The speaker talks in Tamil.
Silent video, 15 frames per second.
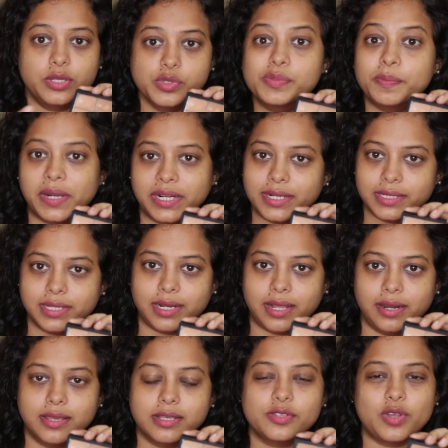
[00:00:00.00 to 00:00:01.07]
இதை யூஸ்
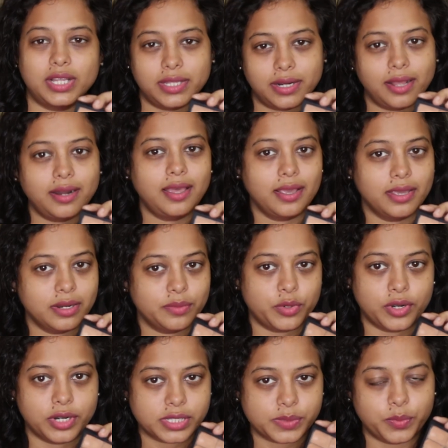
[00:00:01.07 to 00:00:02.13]
பண்ணுறதுனால ஸோ அதனால்
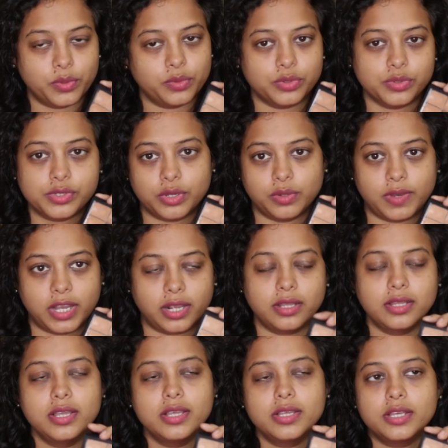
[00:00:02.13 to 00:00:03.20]
ஹையன் ப்ராடக்ட்ஸ் போகணும்னு
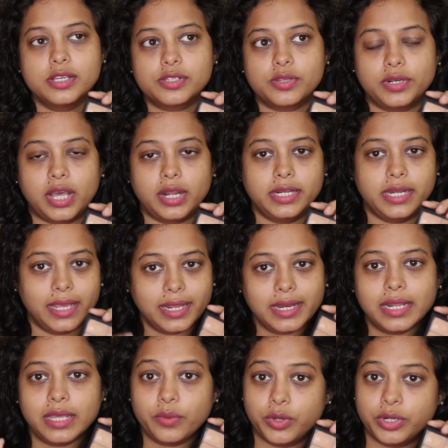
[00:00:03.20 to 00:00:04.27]
சொல்லுவாங்க ஸோ நான்
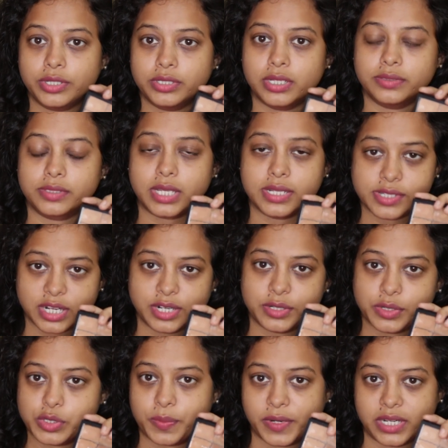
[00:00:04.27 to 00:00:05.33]
டெய்லி ஒரு
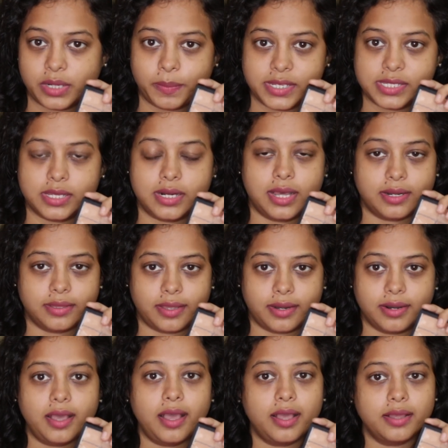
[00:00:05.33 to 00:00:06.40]
கன்சீலர் யூஸ் பண்ணுற பர்சனாக
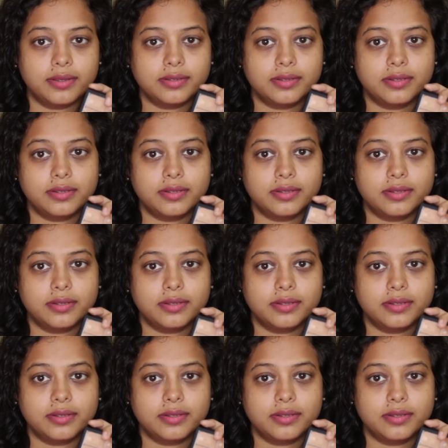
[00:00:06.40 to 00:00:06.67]
இருந்தேன்னா